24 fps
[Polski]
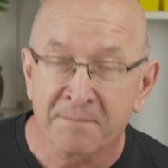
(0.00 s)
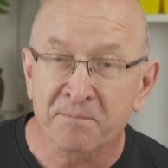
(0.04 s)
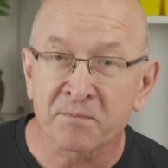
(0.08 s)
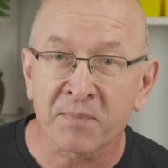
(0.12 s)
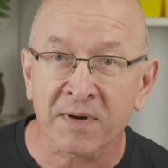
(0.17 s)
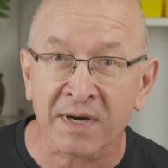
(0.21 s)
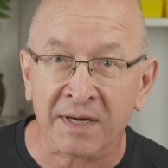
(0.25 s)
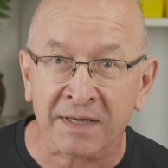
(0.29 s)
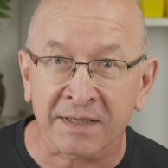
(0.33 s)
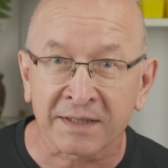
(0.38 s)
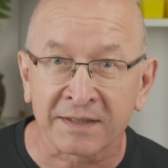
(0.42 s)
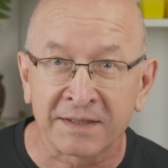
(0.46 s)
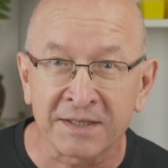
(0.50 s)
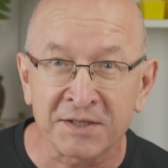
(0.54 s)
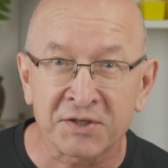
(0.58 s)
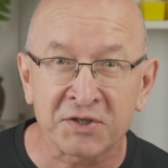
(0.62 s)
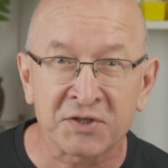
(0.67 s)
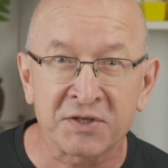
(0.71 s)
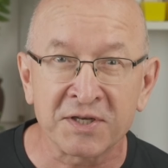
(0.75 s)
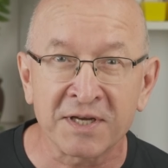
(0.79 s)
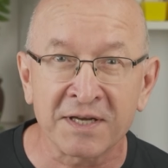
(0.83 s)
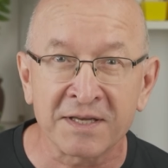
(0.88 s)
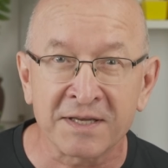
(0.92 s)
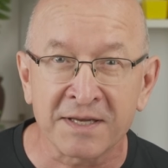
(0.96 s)

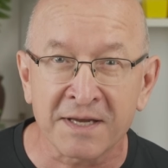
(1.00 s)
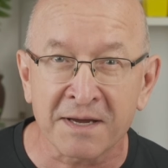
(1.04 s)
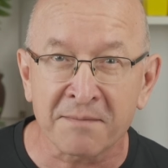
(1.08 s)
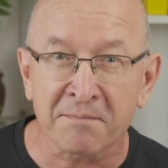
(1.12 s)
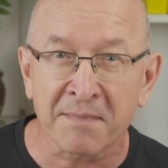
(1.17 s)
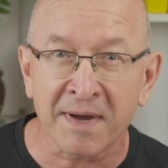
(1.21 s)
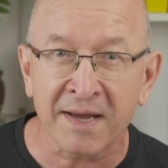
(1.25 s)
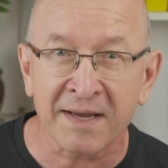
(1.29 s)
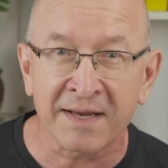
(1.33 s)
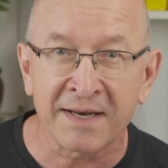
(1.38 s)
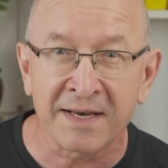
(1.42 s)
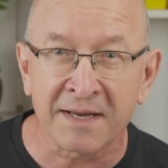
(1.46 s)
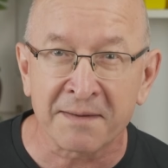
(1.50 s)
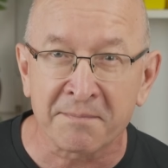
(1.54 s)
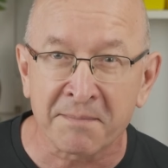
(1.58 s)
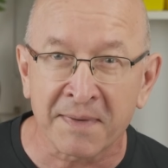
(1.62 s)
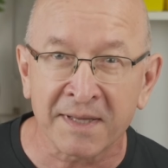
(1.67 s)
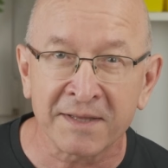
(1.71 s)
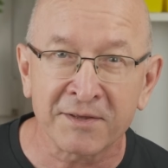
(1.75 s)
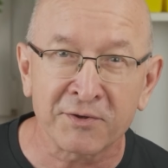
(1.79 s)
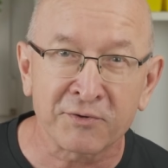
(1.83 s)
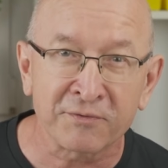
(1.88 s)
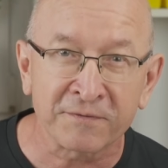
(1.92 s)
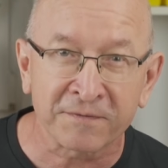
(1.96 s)
Praktycznie nie ma
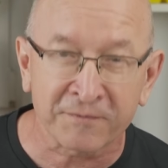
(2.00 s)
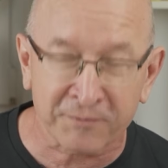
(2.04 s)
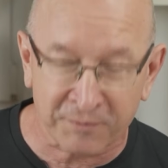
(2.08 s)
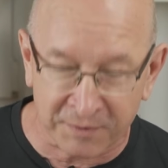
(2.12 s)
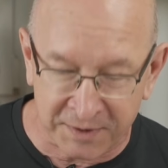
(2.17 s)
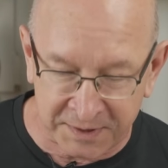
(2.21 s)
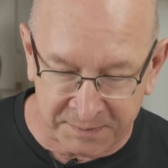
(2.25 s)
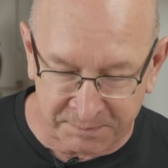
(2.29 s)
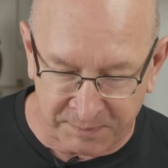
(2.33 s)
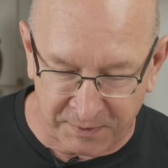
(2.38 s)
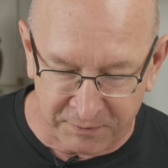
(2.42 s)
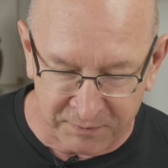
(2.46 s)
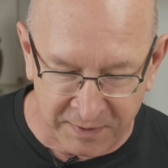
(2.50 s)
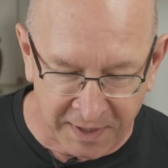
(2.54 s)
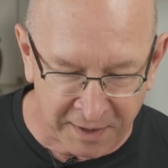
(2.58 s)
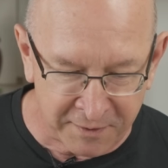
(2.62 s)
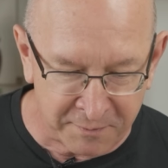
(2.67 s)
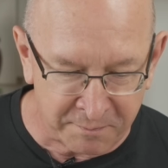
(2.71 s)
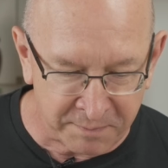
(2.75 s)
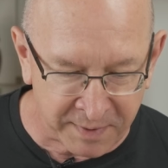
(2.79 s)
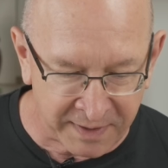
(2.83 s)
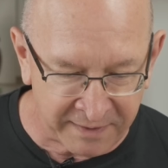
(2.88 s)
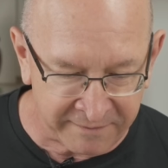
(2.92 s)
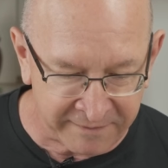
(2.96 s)
elementów, które
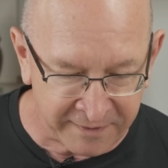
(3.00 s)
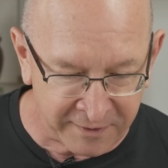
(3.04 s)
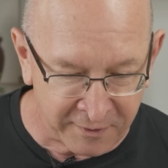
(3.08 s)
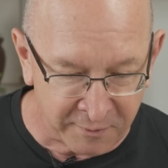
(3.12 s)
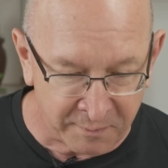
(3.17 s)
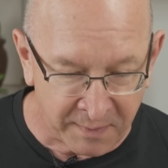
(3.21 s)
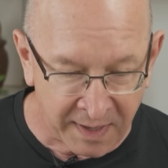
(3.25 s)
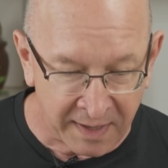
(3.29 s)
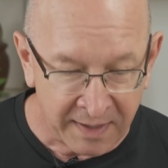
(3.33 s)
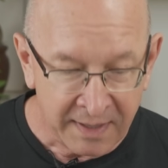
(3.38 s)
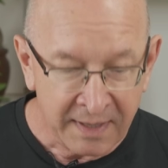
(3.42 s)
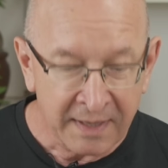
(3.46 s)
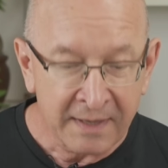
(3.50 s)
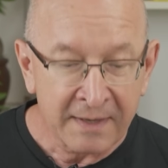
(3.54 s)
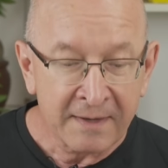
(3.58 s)
spełniają prawa OMA.